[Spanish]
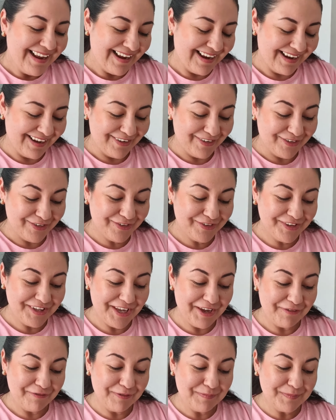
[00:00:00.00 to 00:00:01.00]
El otro
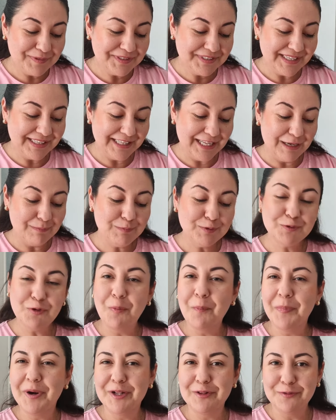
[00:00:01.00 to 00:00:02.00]
día fuimos, andábamos
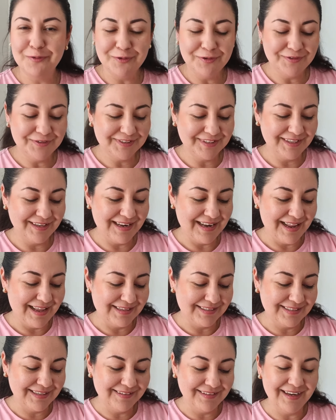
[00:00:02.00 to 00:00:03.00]
comprando los,
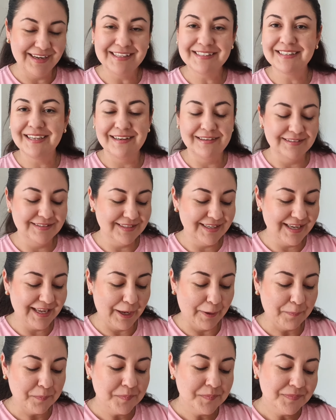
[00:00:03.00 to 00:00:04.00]
las sandales que les
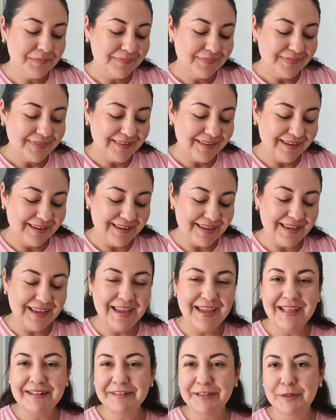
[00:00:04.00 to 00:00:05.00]
dije
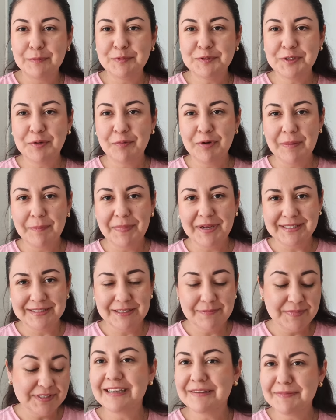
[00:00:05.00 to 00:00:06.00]
y entramos a una
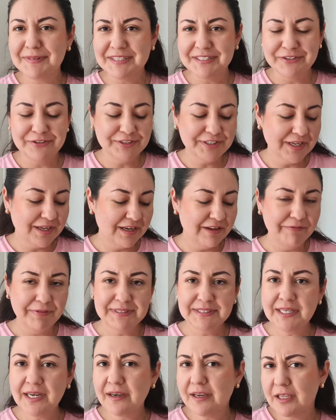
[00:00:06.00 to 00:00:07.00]
plaza y me dice el
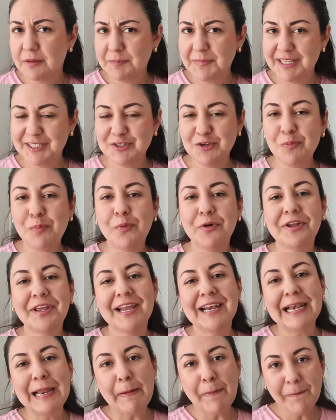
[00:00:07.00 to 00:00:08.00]
va a ir al gimnasio?
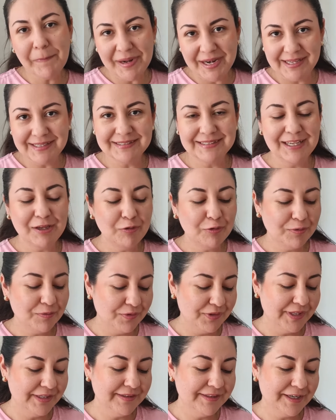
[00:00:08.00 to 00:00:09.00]
Porque en la plaza
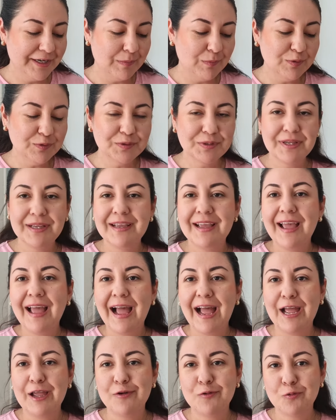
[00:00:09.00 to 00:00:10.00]
donde entramos
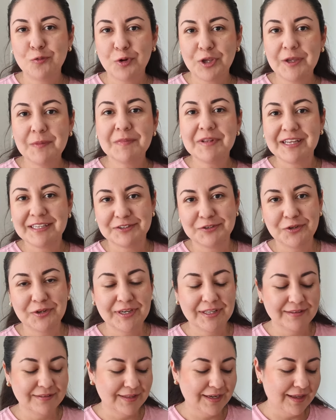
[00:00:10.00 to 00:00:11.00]
hay un gimnasio
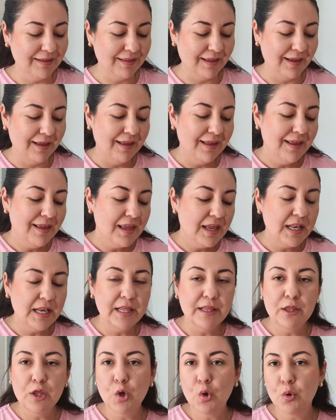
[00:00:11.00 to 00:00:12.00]
en la entrada.
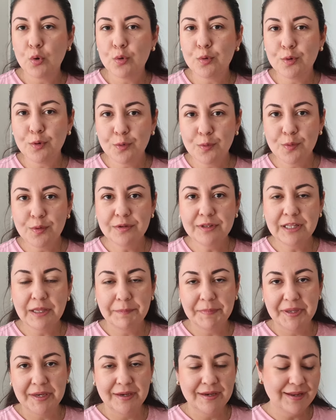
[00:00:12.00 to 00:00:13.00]
Le digo, no,
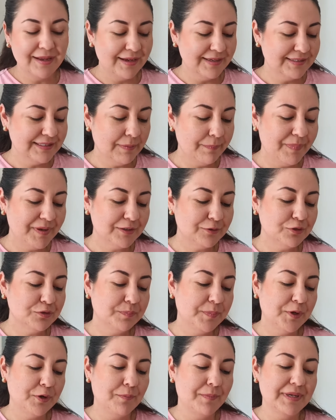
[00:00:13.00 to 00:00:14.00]
también hay zapatos,
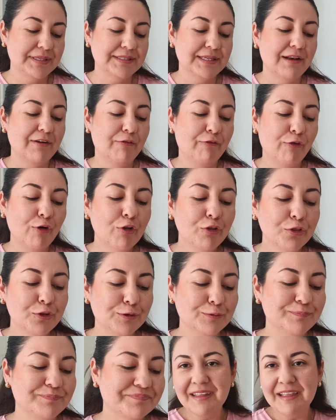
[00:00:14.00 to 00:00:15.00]
pero más al
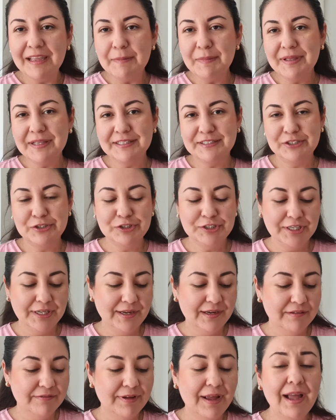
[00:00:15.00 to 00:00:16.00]
fondo. Y me
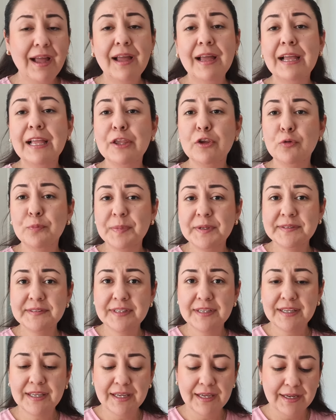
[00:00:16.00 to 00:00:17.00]
dice ah, yo
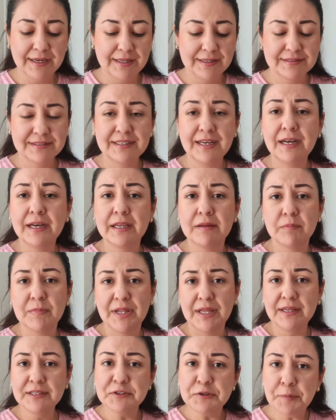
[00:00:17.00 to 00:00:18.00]
pensé que querías ir al
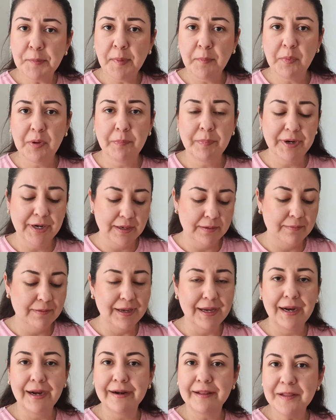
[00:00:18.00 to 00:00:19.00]
gimnasio, mamá, para
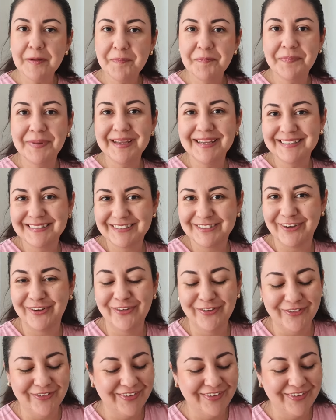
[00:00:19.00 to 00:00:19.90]
bajar de peso.